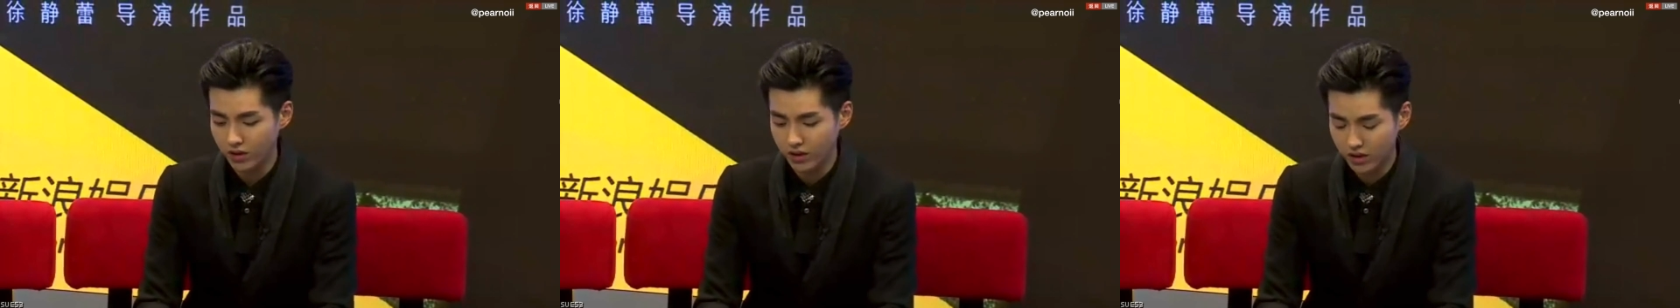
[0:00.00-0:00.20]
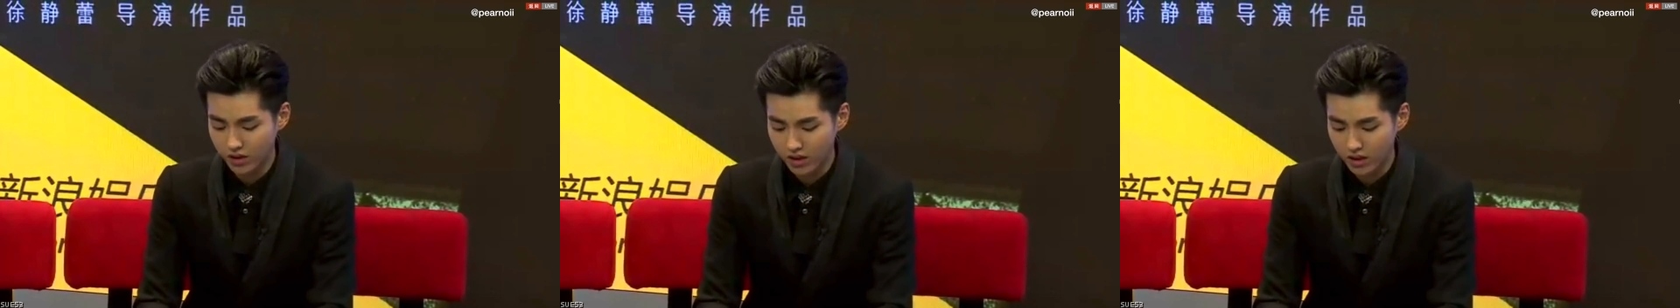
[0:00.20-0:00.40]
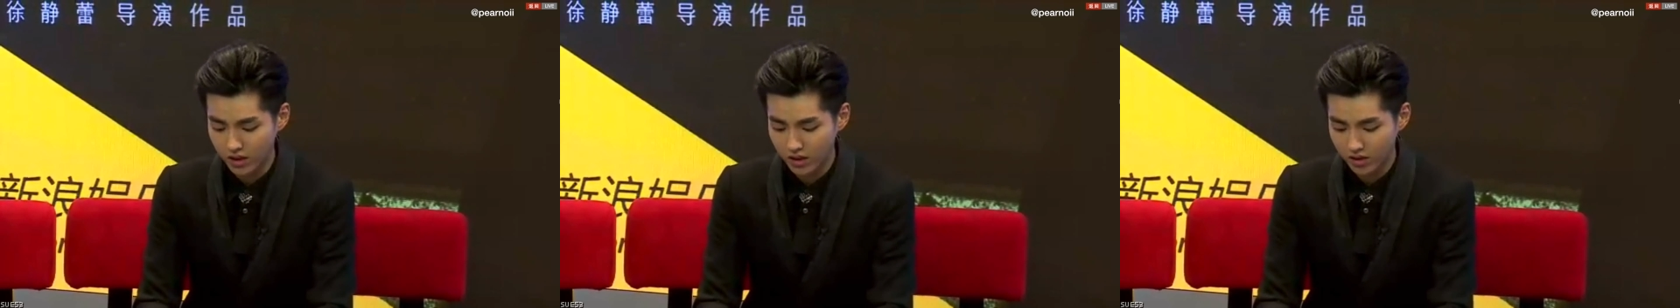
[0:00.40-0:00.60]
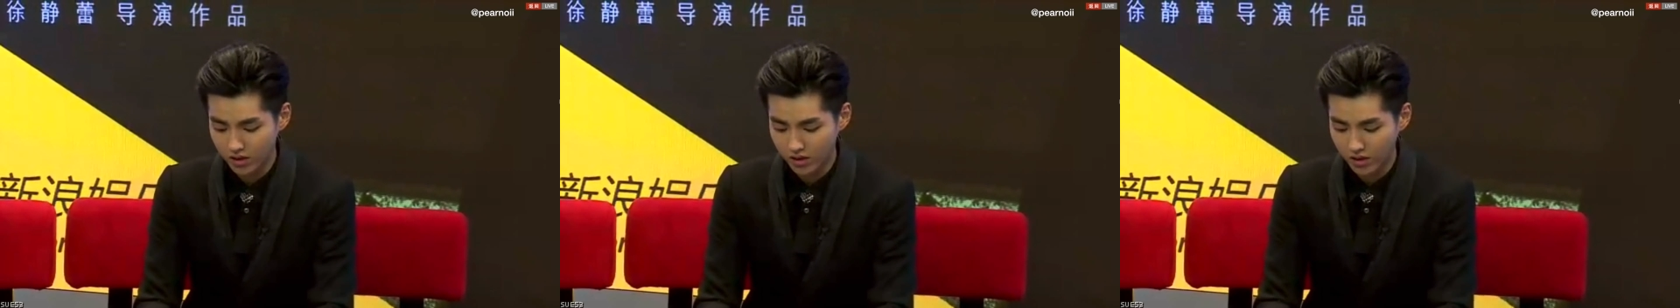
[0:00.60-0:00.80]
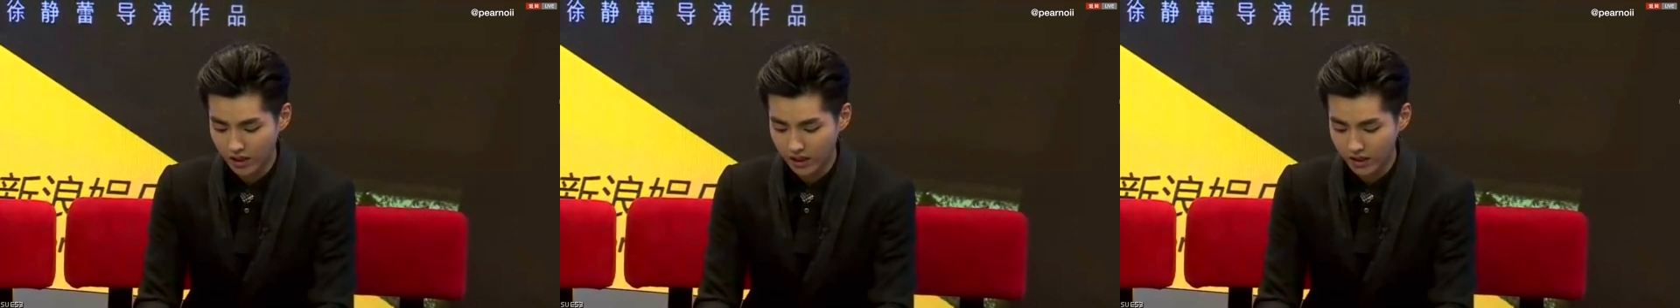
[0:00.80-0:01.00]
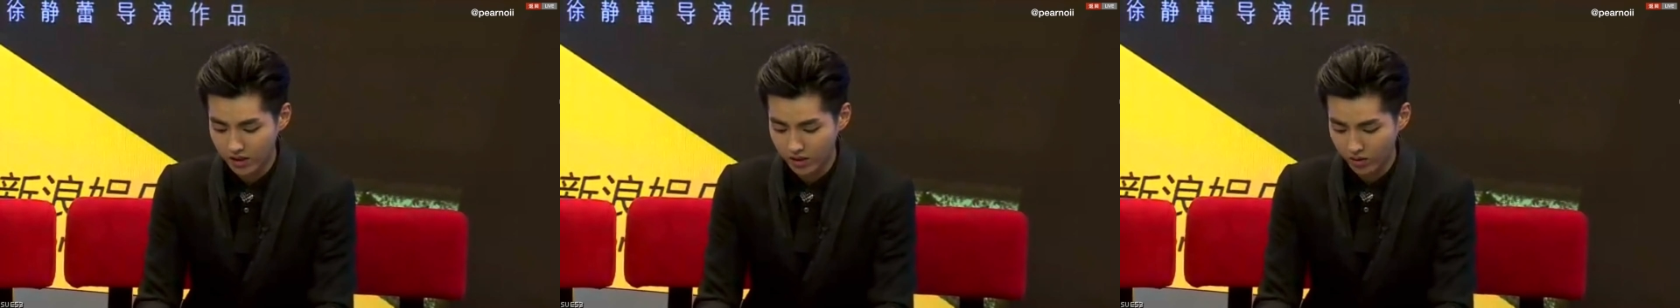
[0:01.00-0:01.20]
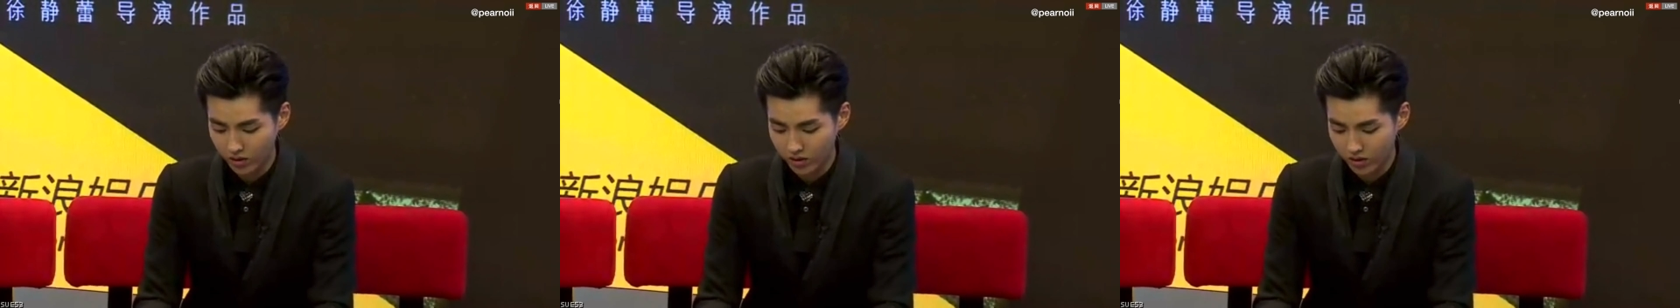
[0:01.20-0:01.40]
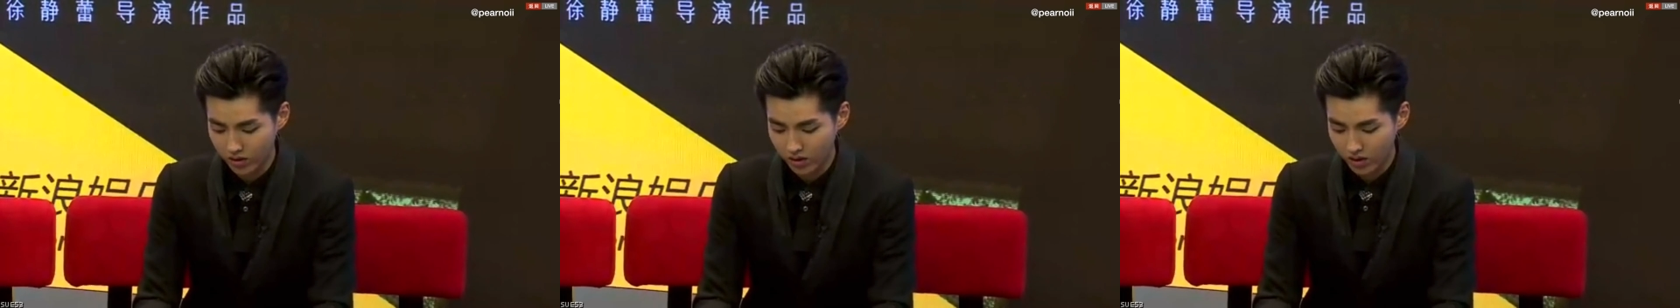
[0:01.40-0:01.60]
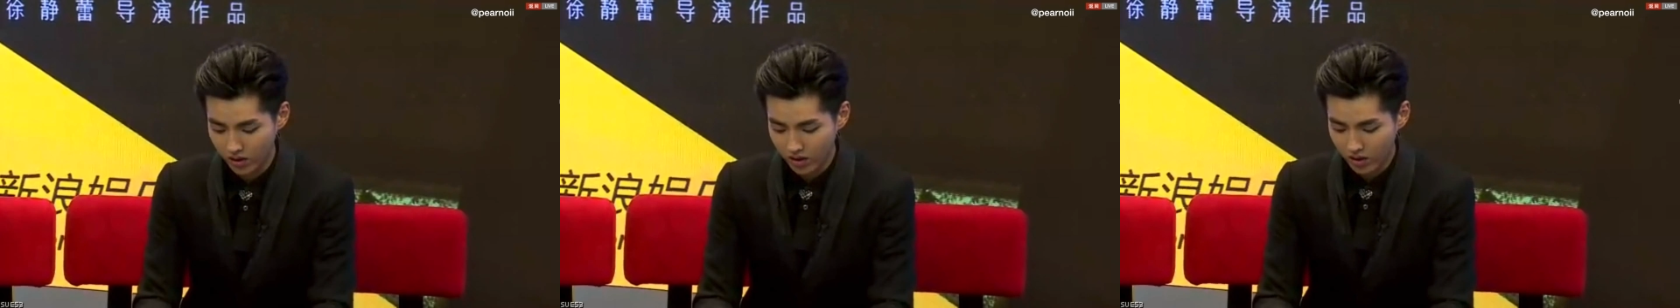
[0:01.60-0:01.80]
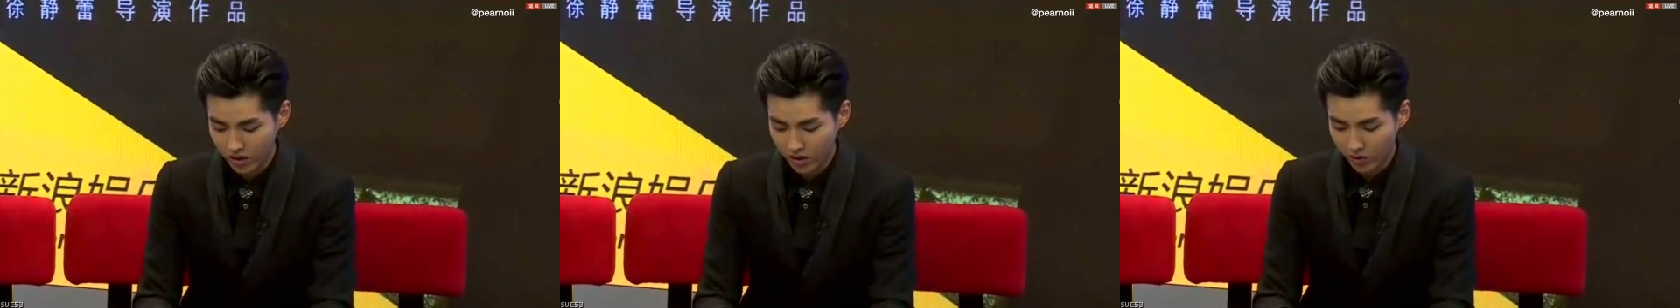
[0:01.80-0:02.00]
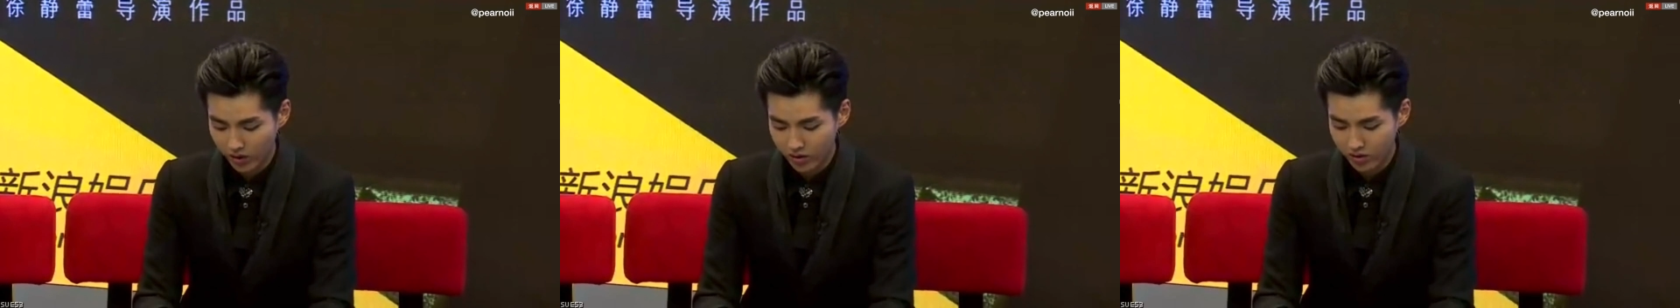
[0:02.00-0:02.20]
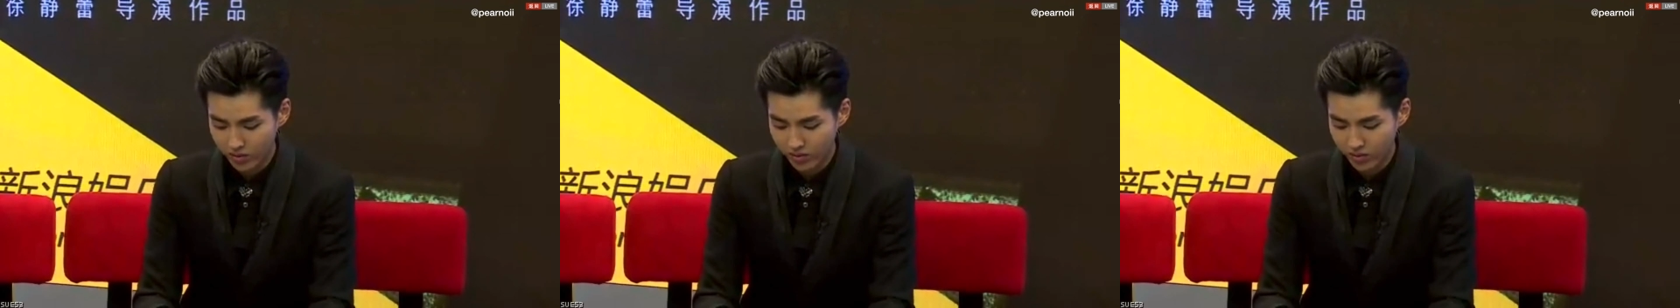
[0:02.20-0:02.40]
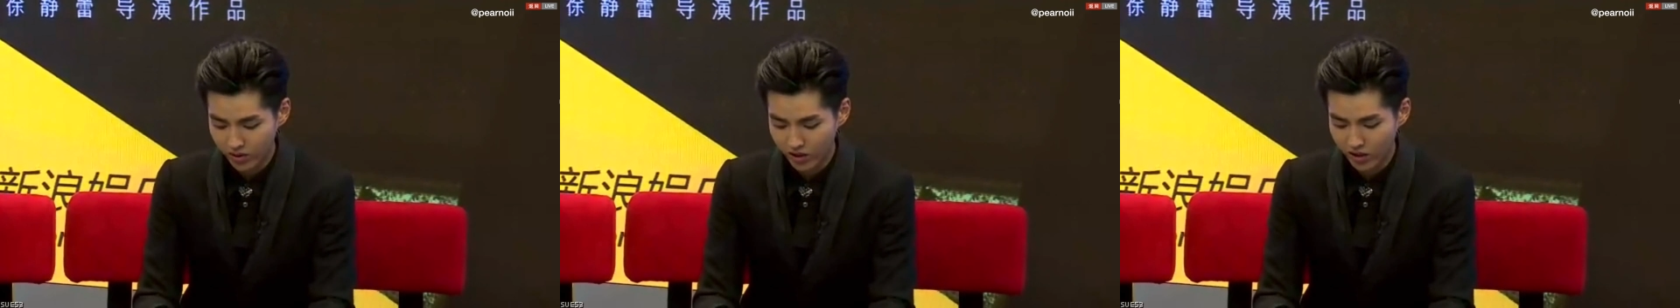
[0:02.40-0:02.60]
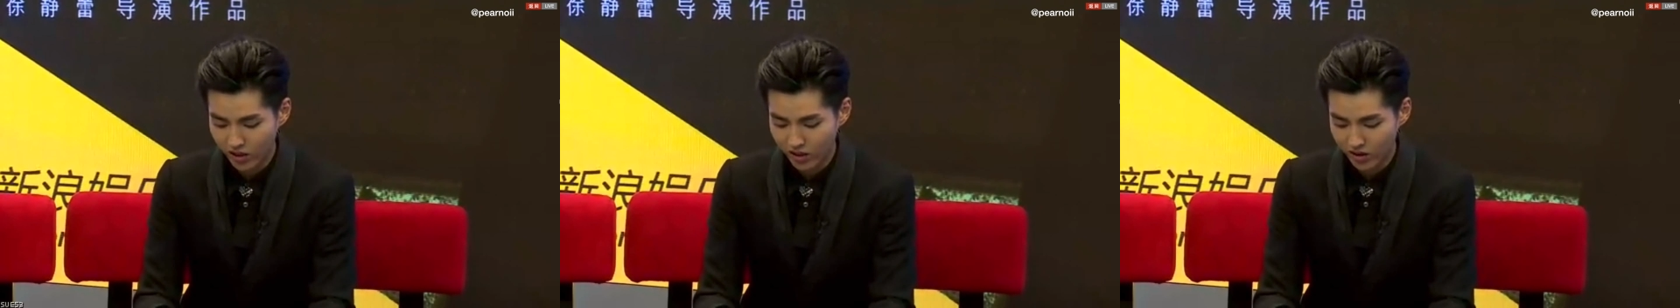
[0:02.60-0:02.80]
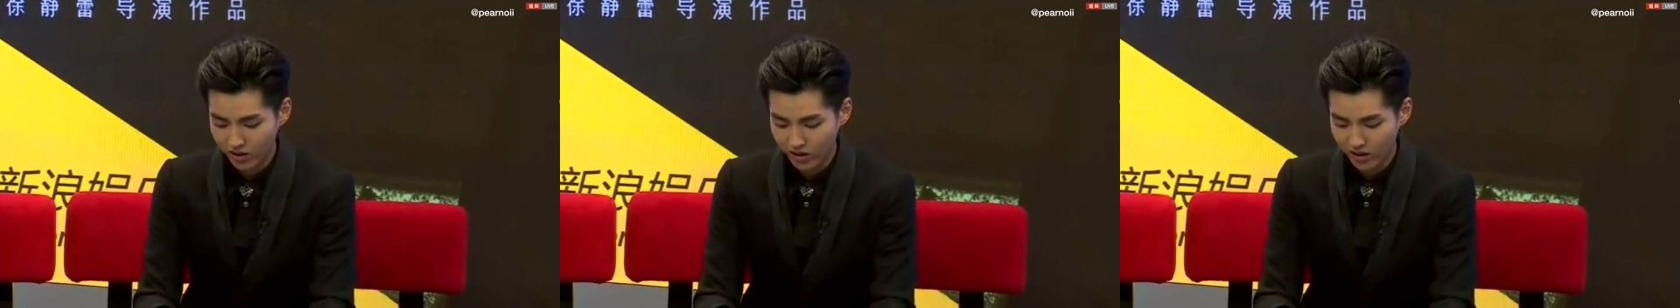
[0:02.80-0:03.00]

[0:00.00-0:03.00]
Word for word: 其实真的是一开始我是完全不知道